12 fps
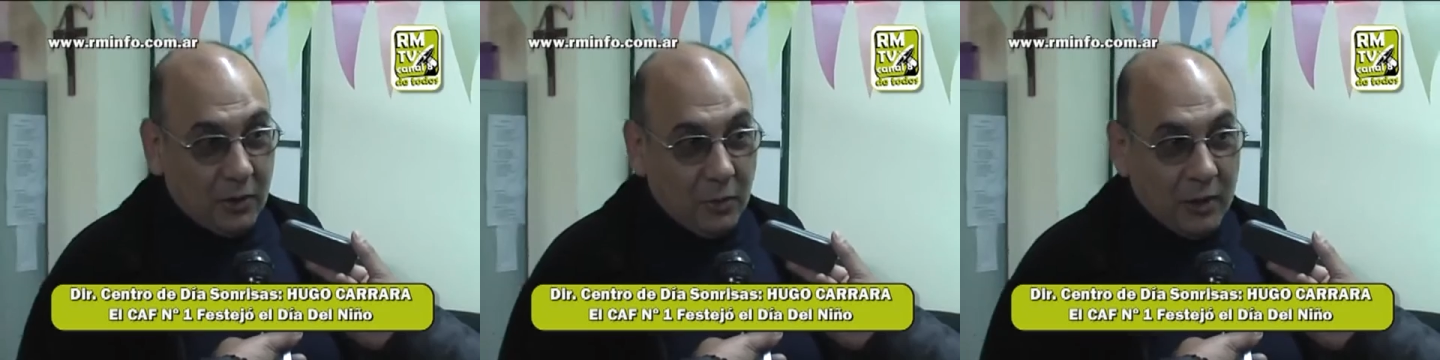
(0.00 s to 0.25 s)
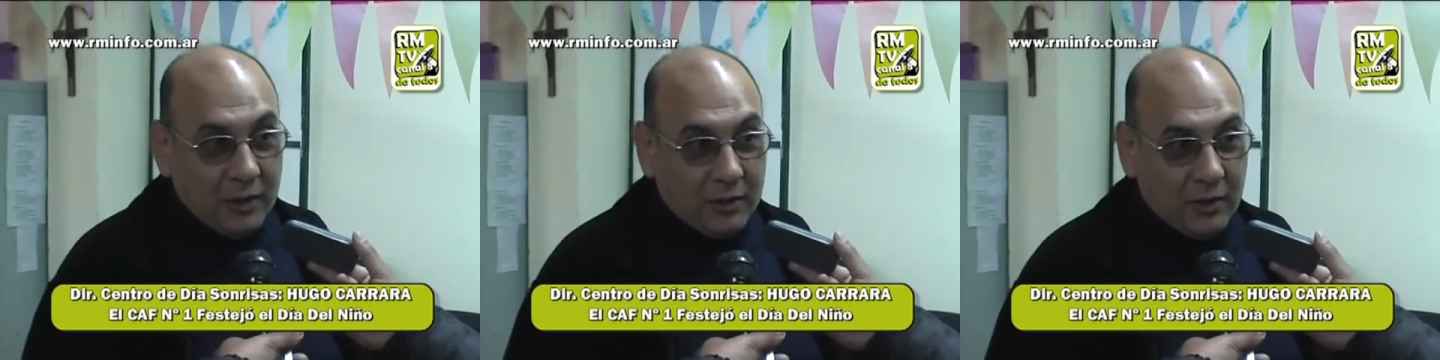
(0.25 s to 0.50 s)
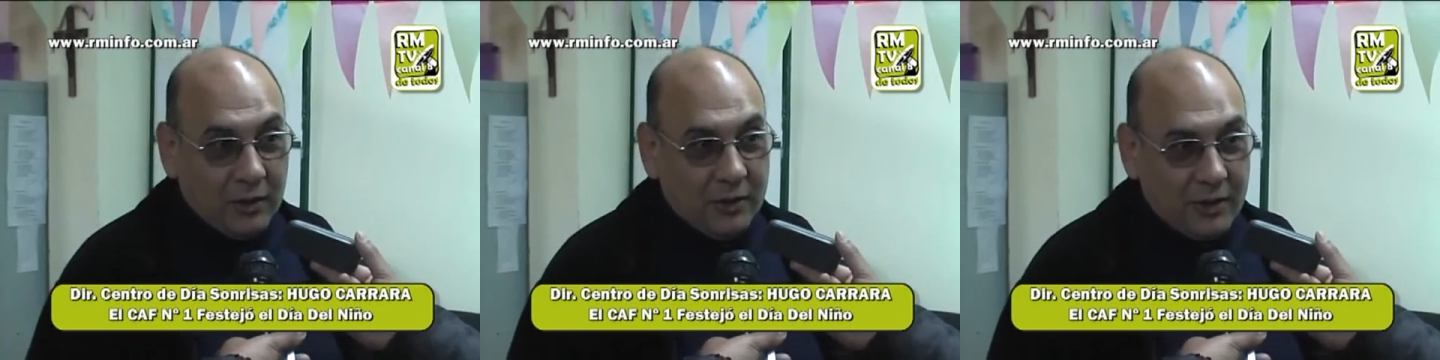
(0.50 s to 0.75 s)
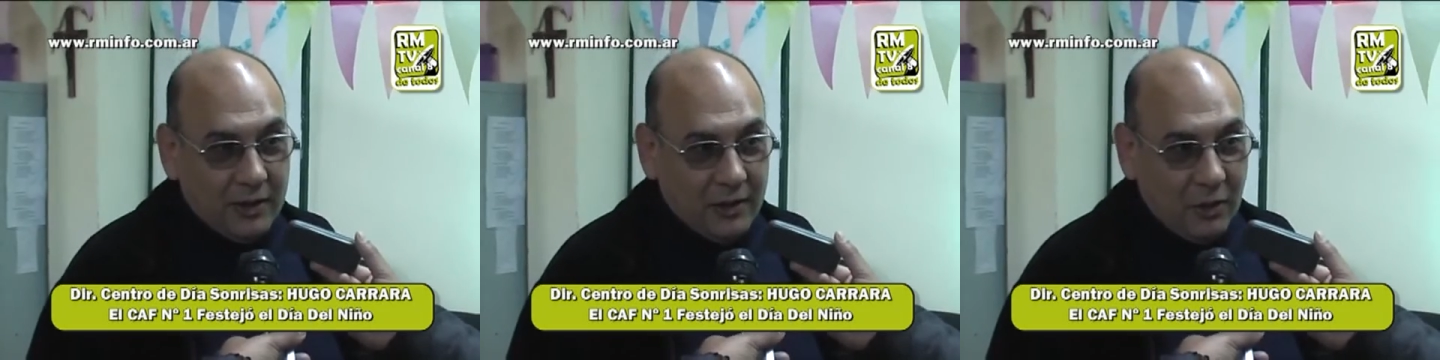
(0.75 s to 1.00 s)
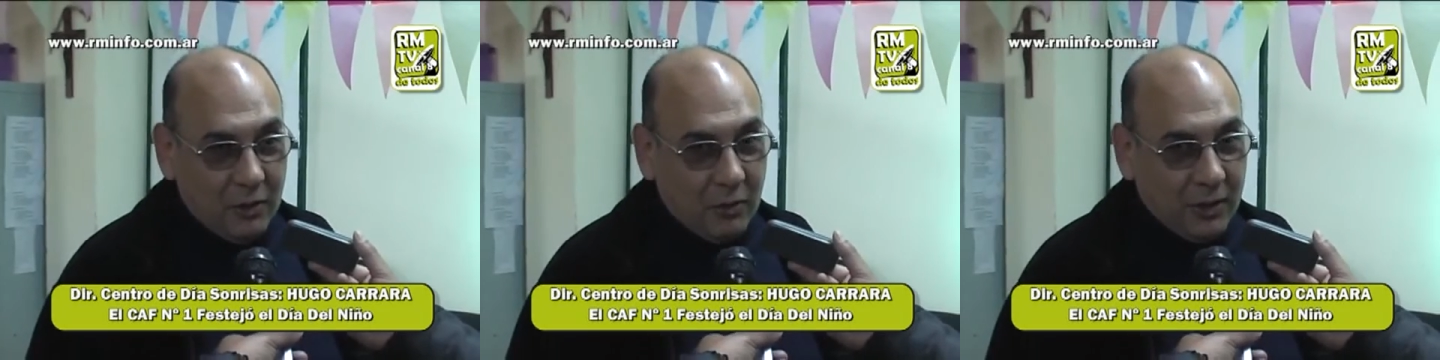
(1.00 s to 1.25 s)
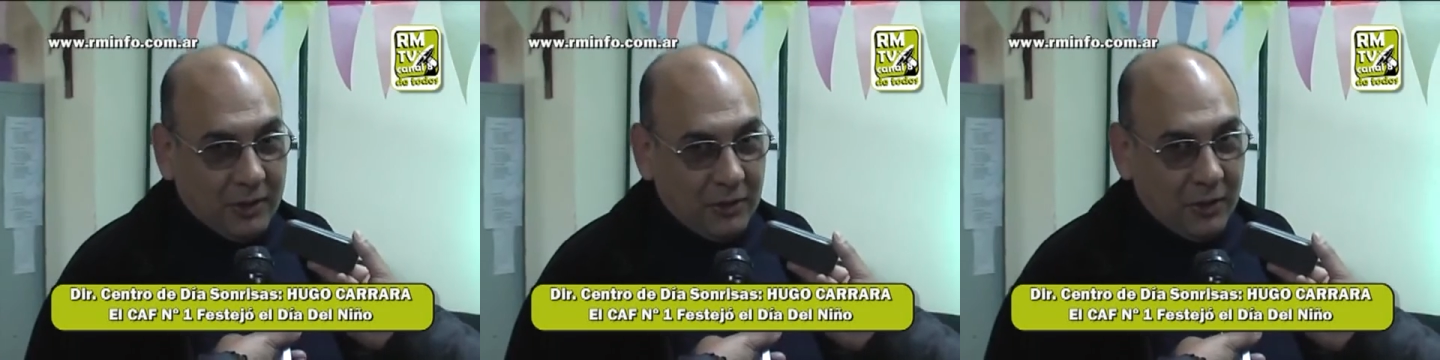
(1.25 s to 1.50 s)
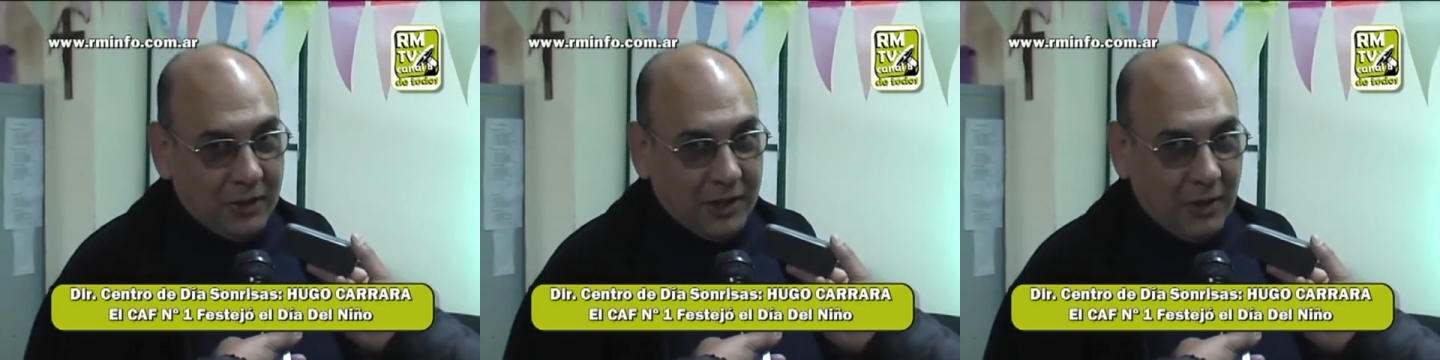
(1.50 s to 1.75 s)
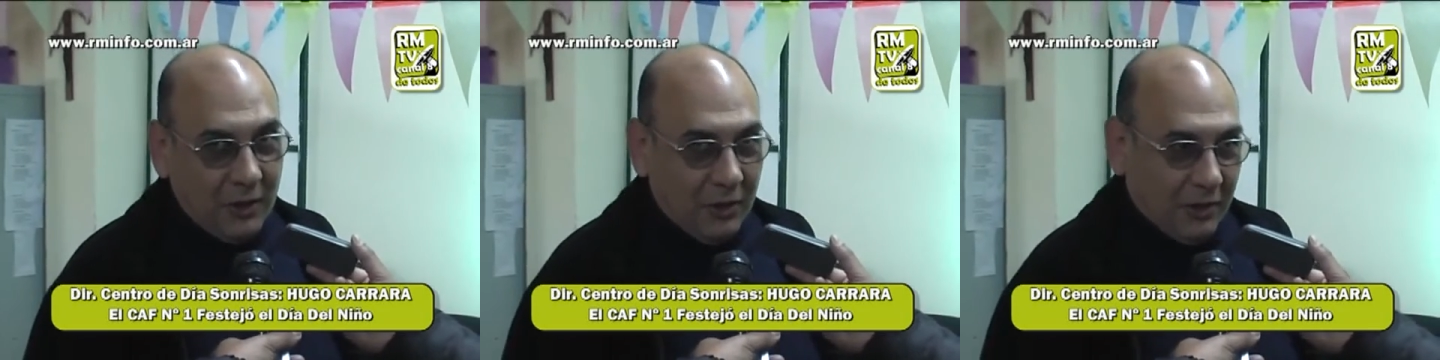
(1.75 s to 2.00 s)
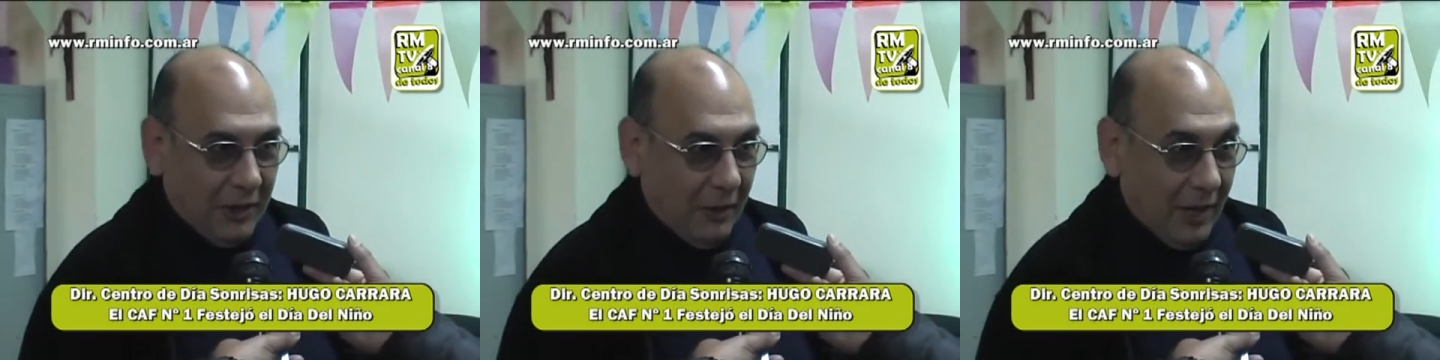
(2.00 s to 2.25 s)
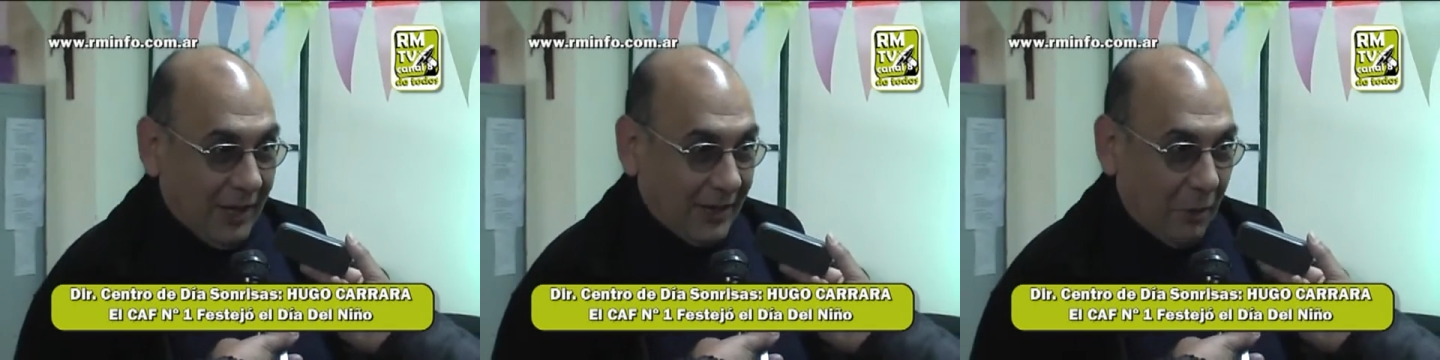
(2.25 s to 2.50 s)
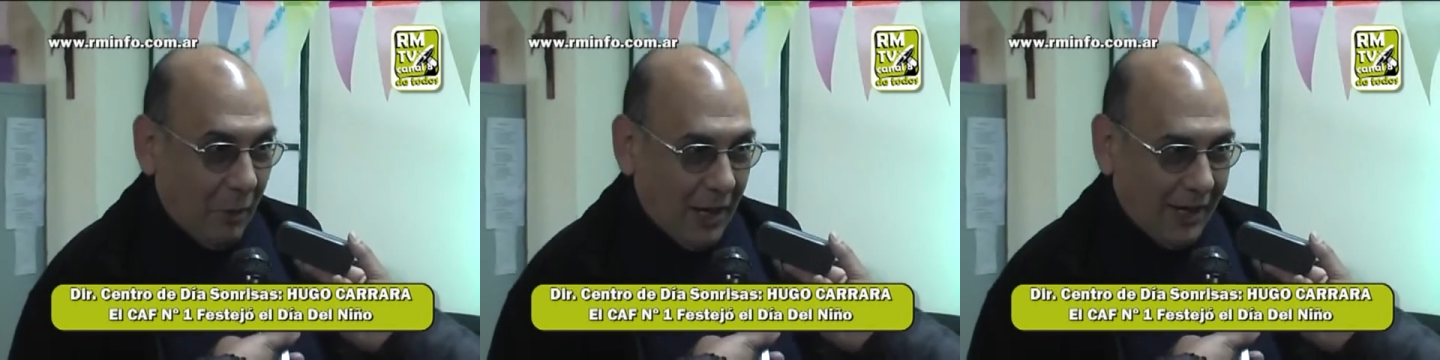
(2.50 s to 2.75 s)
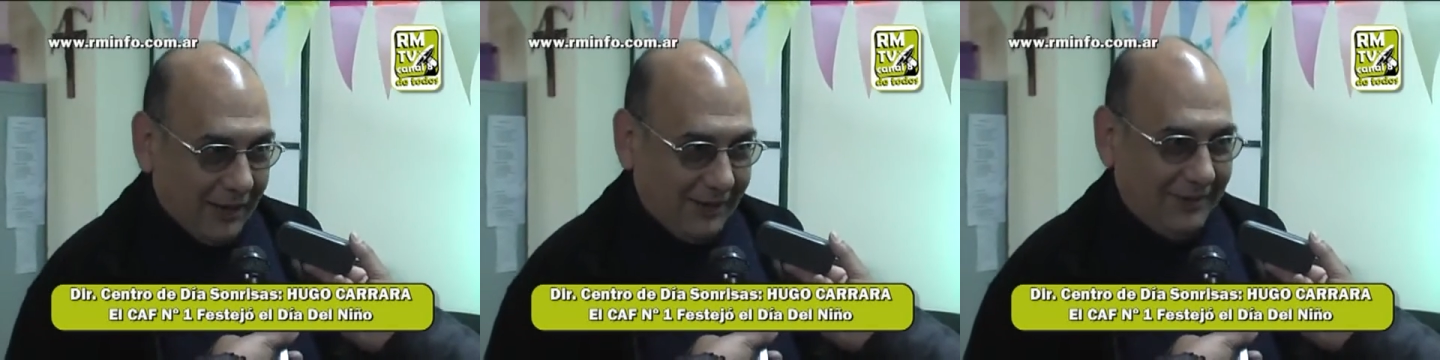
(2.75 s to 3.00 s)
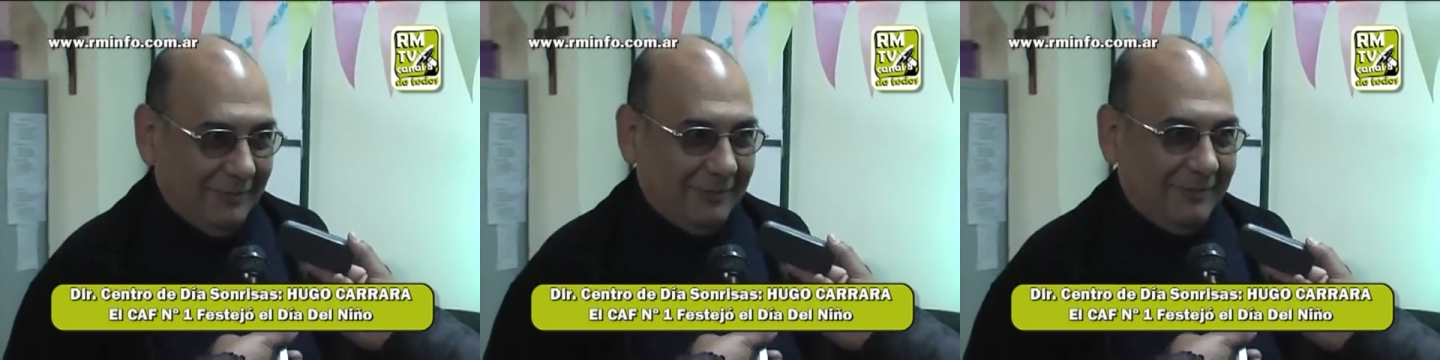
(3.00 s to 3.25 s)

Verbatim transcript: cuentos, de los cuentos que nos contaban las abuelas.